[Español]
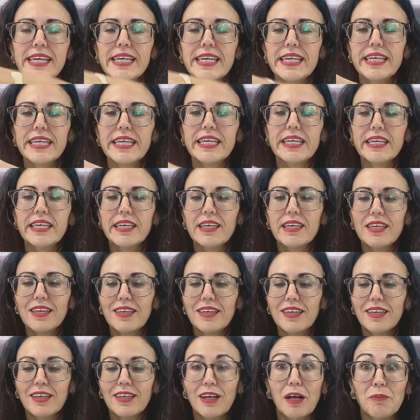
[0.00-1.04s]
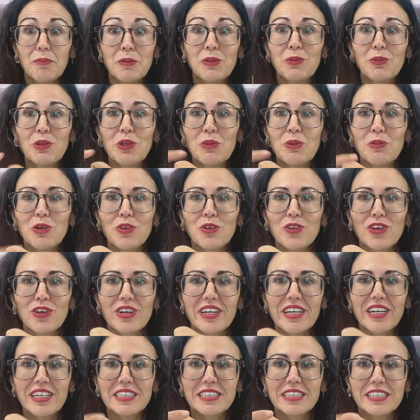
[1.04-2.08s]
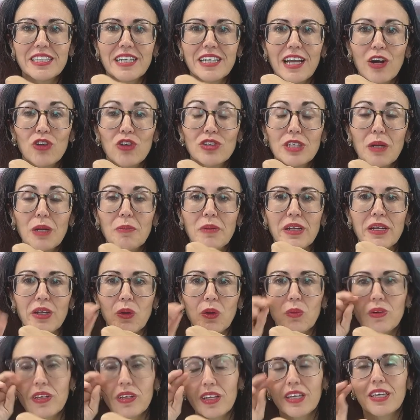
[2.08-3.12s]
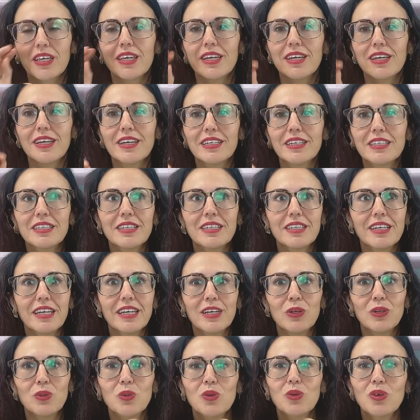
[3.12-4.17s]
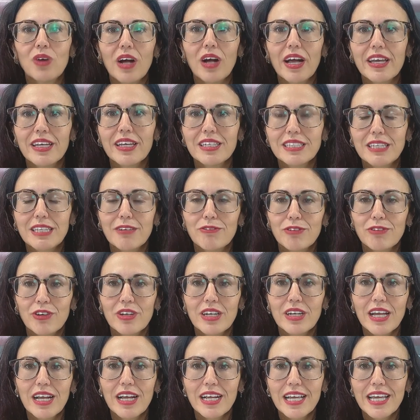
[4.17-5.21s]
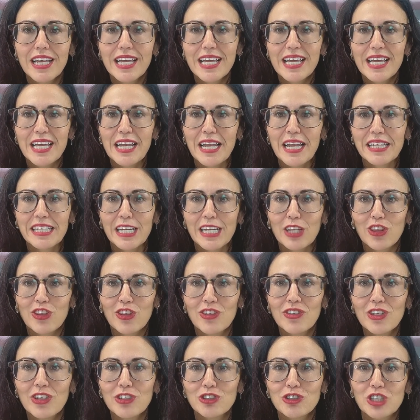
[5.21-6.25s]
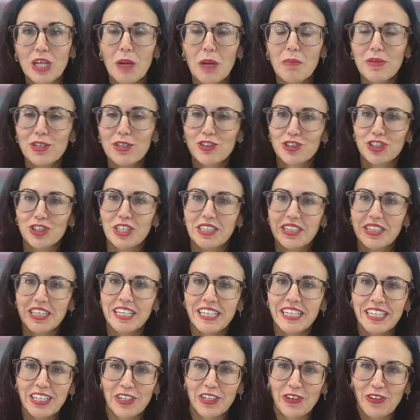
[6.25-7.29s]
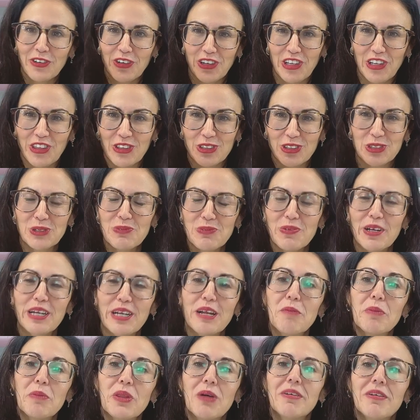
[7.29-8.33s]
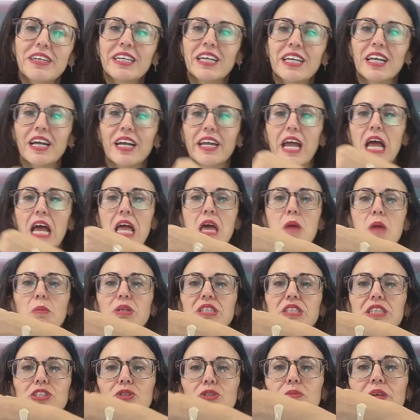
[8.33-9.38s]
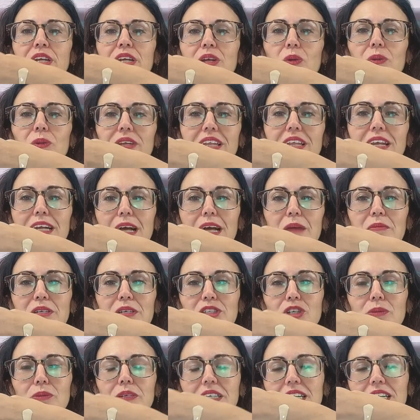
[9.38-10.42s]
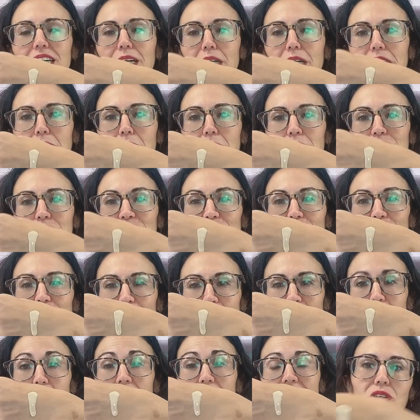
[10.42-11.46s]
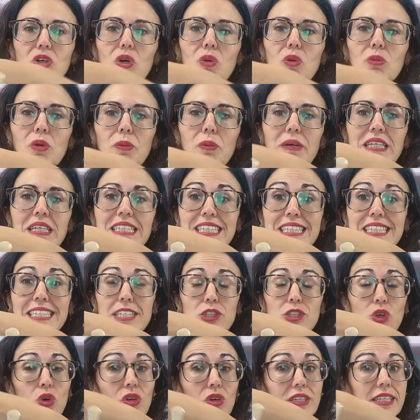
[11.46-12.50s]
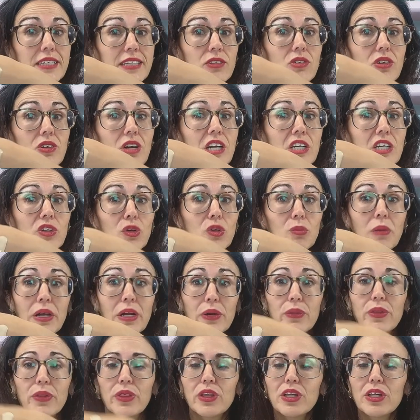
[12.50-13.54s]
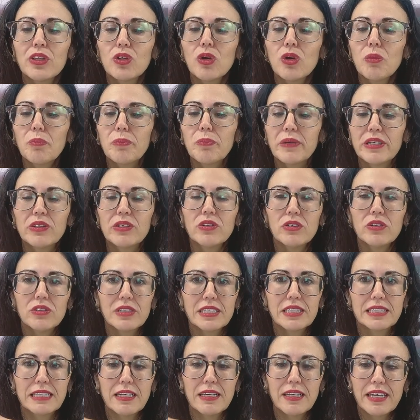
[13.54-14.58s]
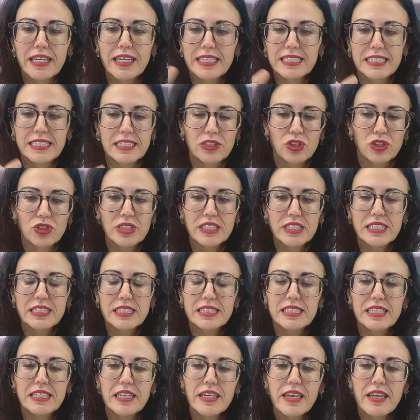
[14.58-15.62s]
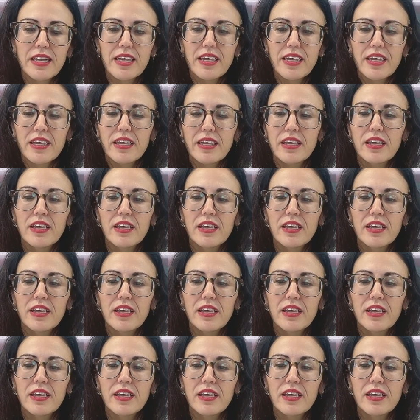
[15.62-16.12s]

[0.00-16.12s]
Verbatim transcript: y a mí cuando veo correr así la gota me recuerda aquí en, Lugo, ahí el San Froilán, la atracción de los camellos que tienen que ir corriendo súper rápido a ver quién gana. Pues eso, me recuerda al camello a ver qué camello corre más. Como veis es eso, tiene un calor marroncito, pero ya es eso, es ese